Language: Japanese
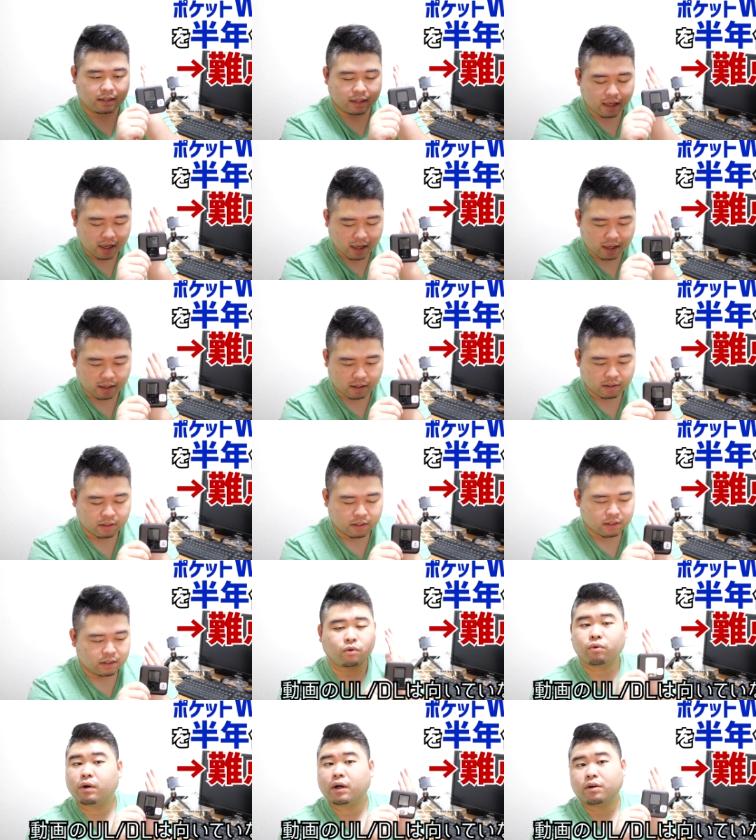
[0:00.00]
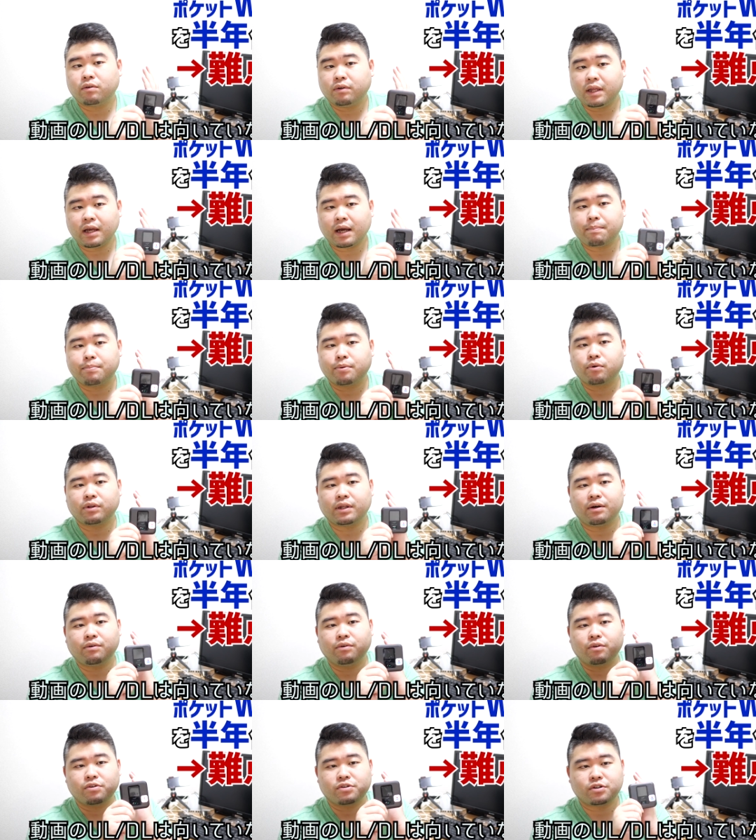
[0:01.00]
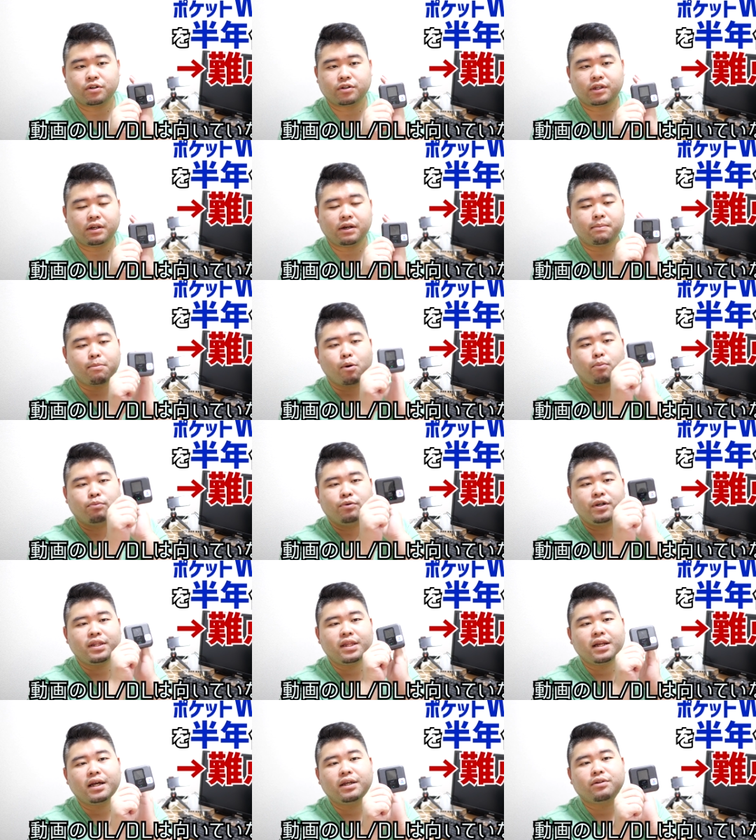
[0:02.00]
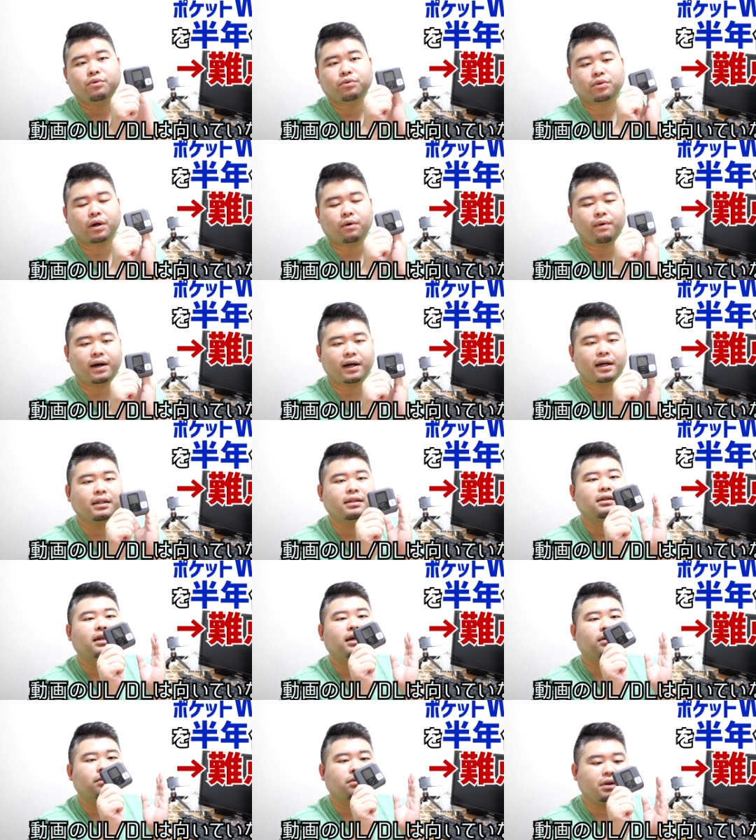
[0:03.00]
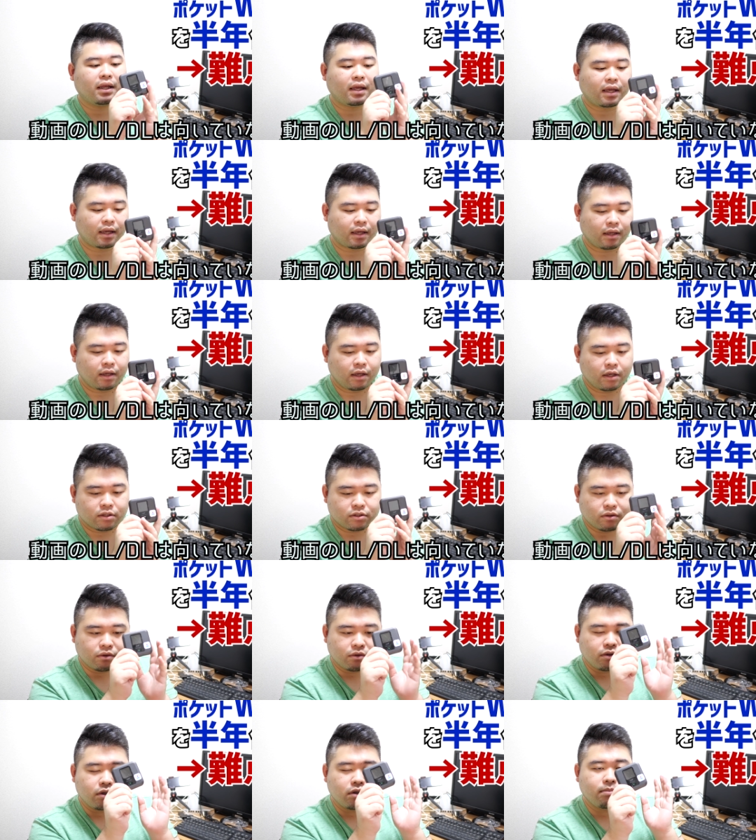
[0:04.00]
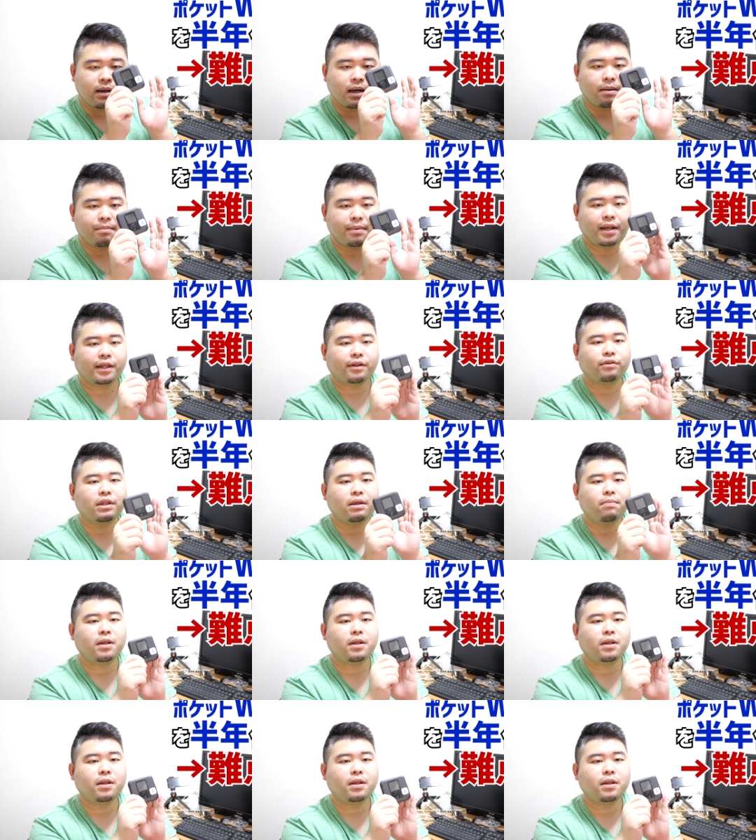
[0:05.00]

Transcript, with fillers: て動画のね、アップロードダウンロードするっていうのはもう向いてないということが分かったので、そういうまあメリットデ